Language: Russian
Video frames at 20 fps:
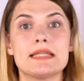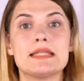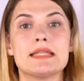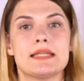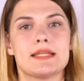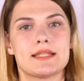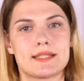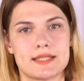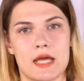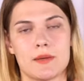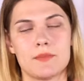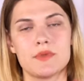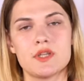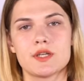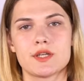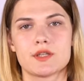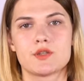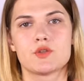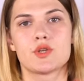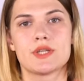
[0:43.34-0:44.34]
Это
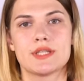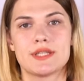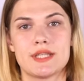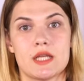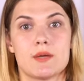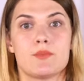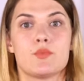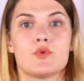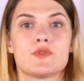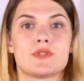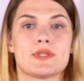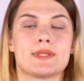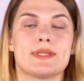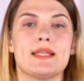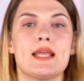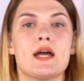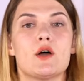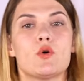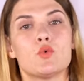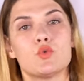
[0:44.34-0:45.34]
экзамены, которые требуются
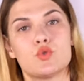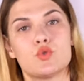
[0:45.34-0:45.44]
для